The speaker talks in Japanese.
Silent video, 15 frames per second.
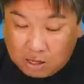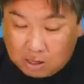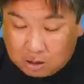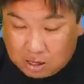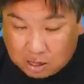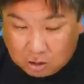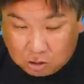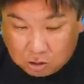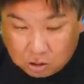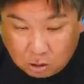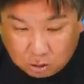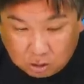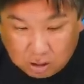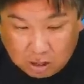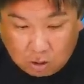1点ずつ
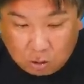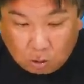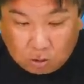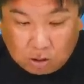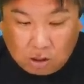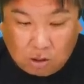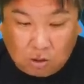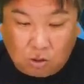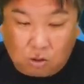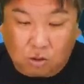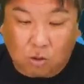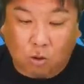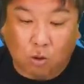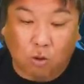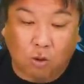取っていこうっていう
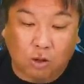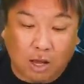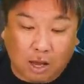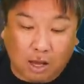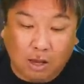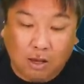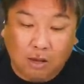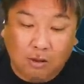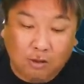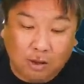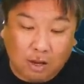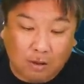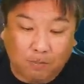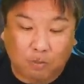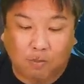ところで
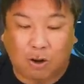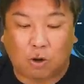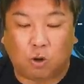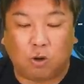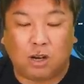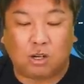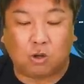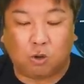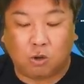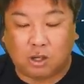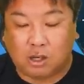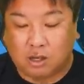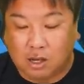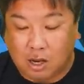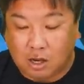ねまあ、これは正
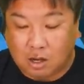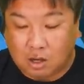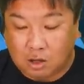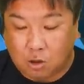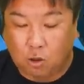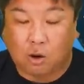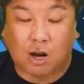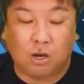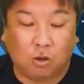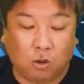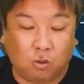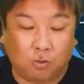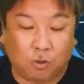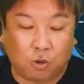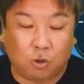直ね、初回
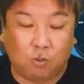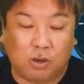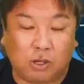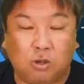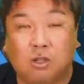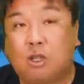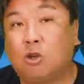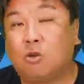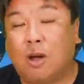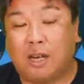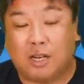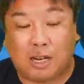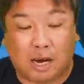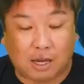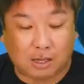のこのミスっていうのは
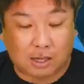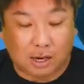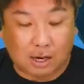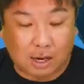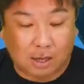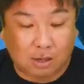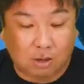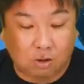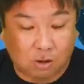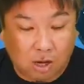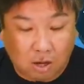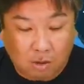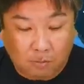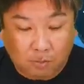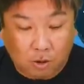痛かったかなっていう
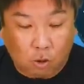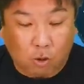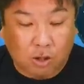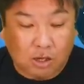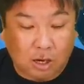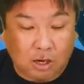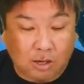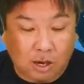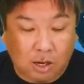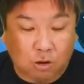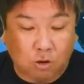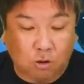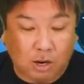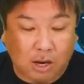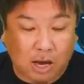ね。で、小笠原ね、
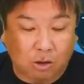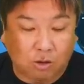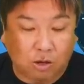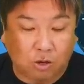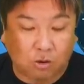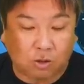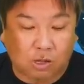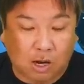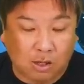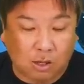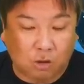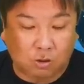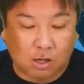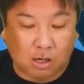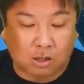9回102球、3
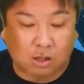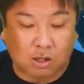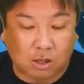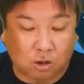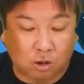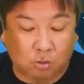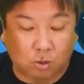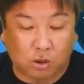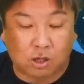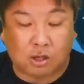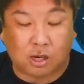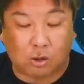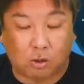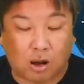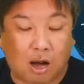で4三振、2球無失
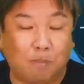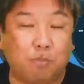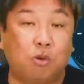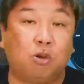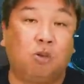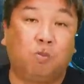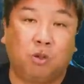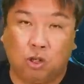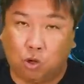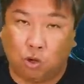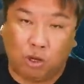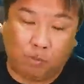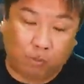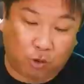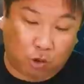点と完封、非
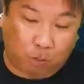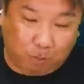常にグッ